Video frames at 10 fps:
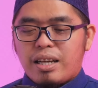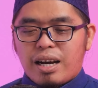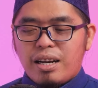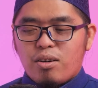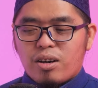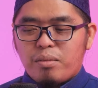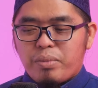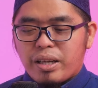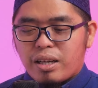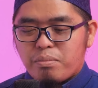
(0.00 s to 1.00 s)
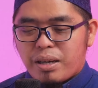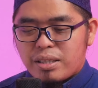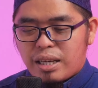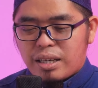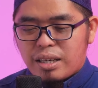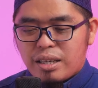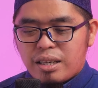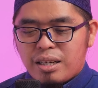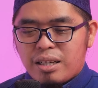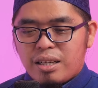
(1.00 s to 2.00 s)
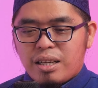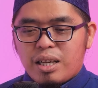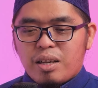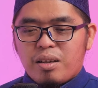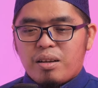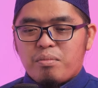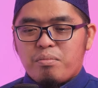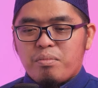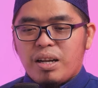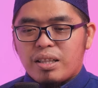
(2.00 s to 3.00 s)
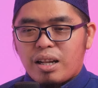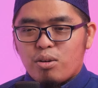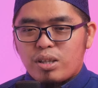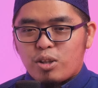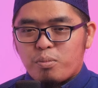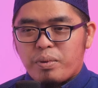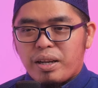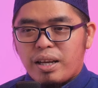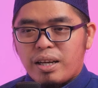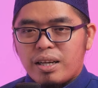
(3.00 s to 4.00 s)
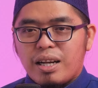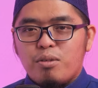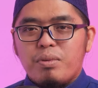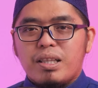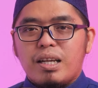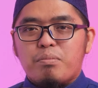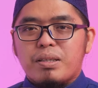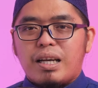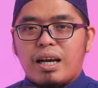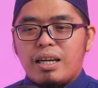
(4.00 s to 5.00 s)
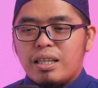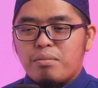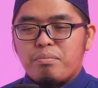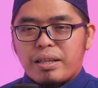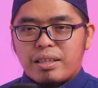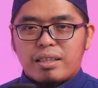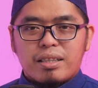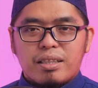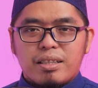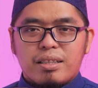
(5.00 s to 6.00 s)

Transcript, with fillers: Tidak ada orang pergi ke pasar, beli telur satu piring, lalu minta dipecahkan di tempat.